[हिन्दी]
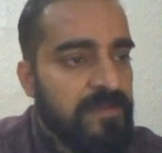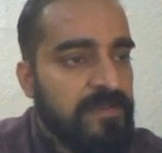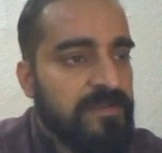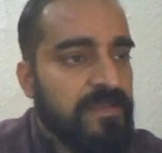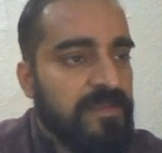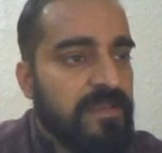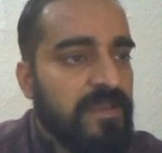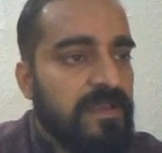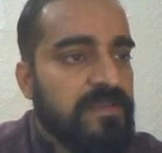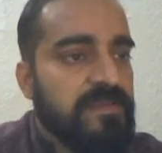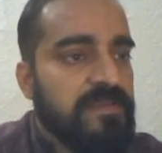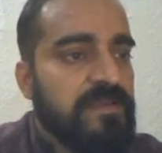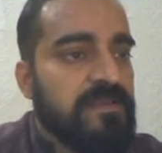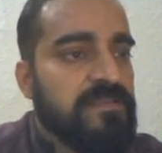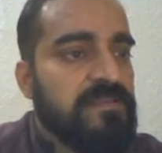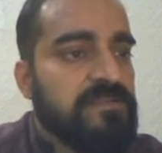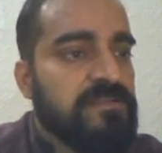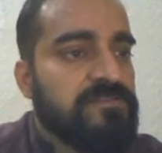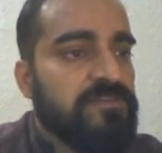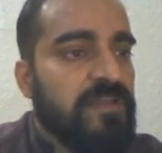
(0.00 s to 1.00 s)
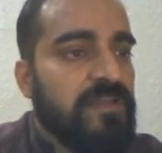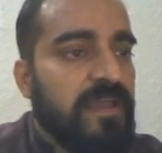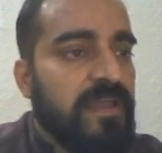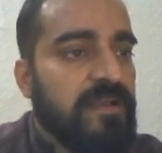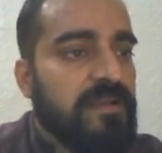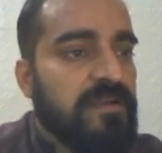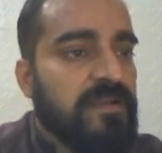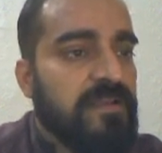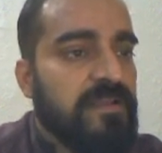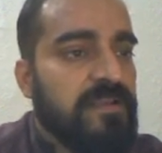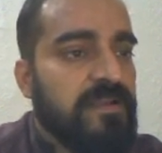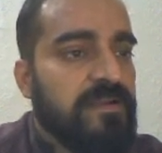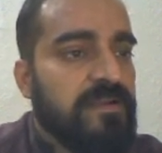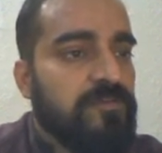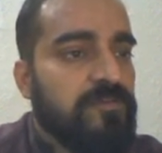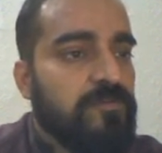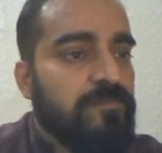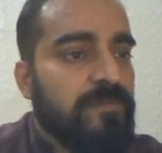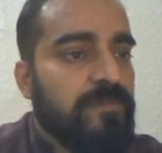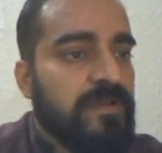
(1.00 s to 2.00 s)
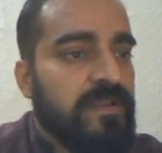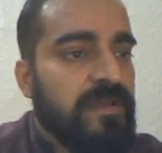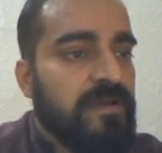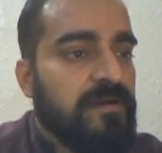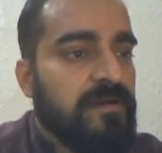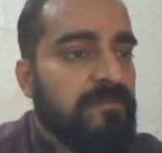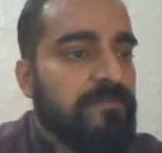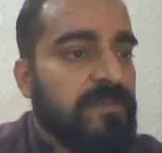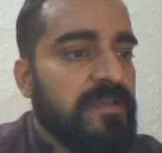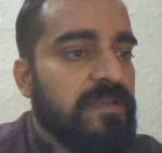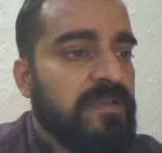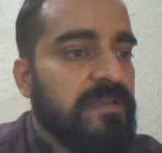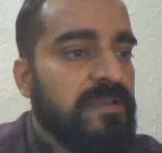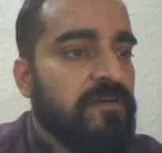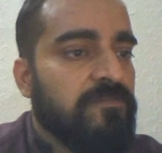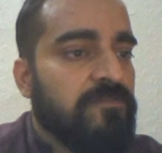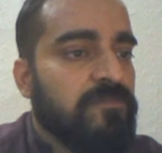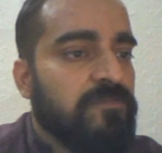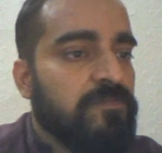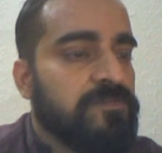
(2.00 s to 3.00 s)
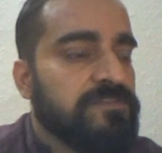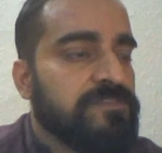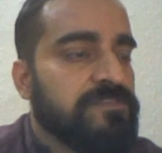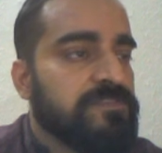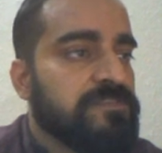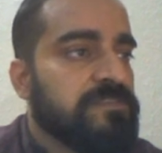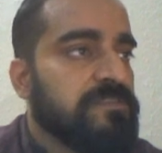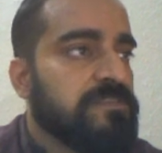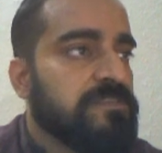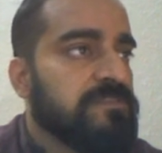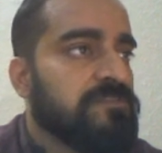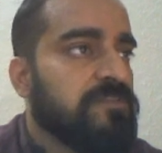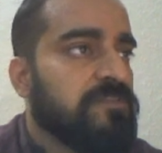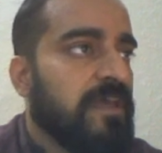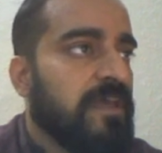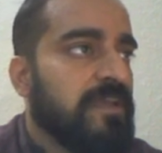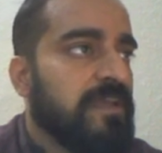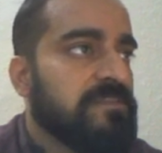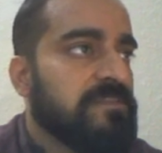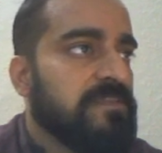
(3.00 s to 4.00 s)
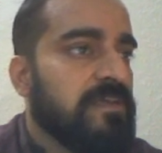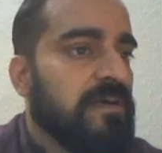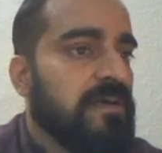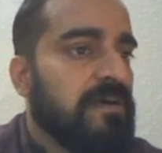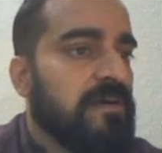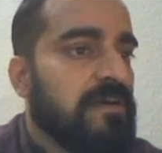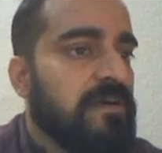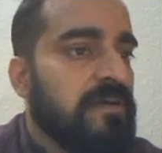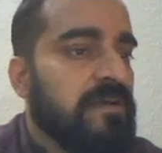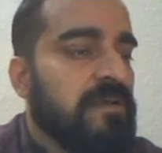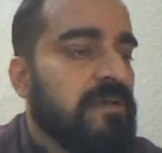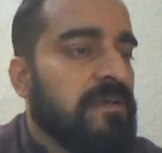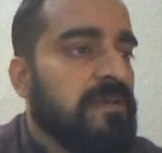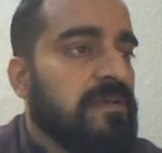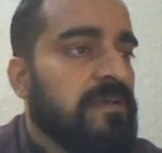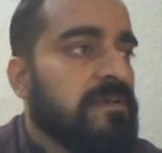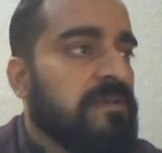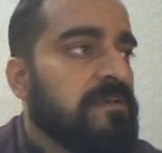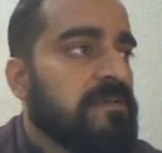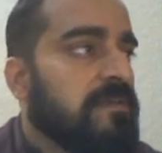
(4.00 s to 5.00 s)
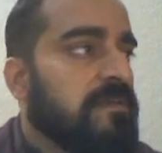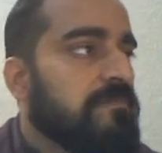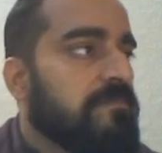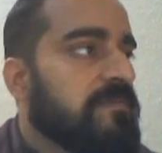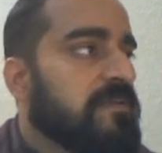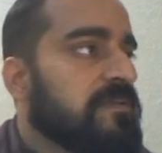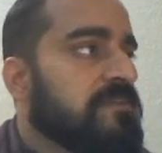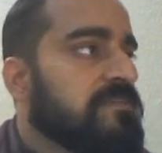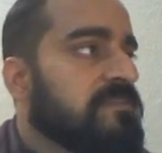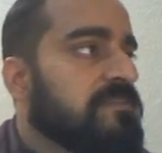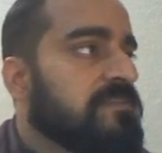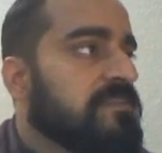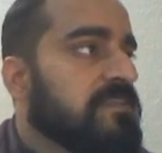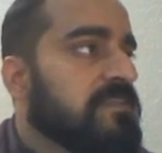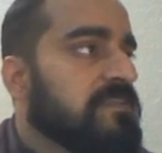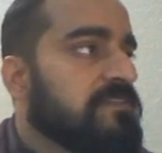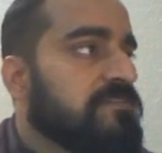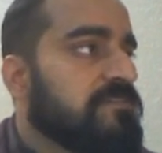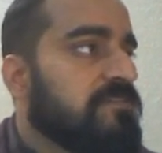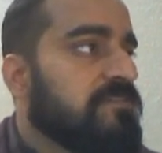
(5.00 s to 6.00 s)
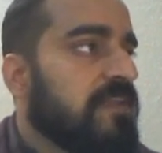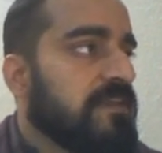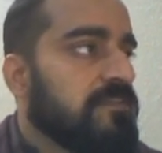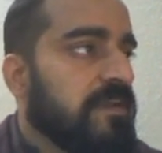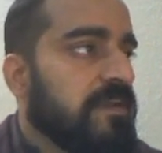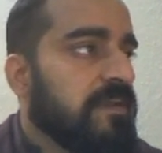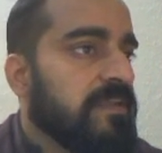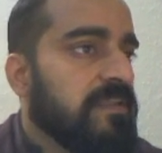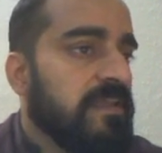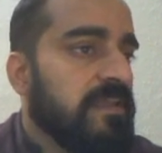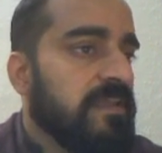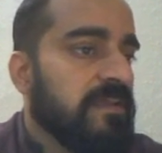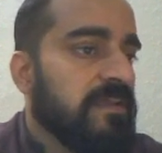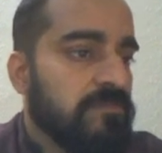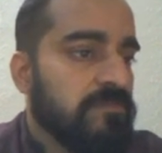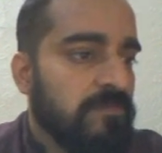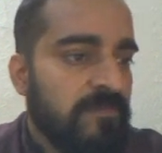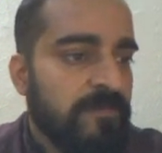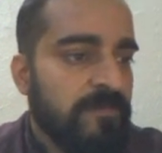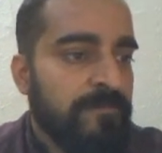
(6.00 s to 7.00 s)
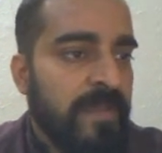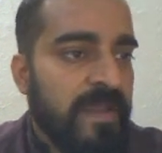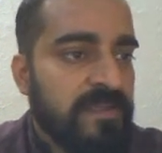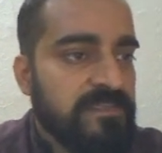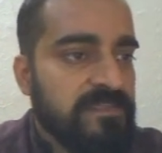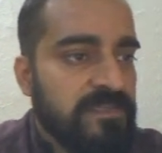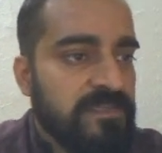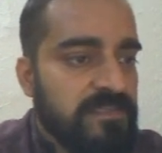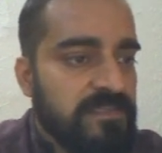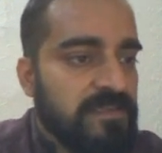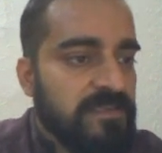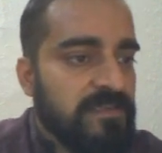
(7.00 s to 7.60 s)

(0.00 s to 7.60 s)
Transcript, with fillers: ठीक है ये इधर जुलाई का कैलेंडर ओपन है हमें ऑफकोर्स जुलाई से अभी तीस जुलाई तो आई नहीं है तो हम बैठ जाते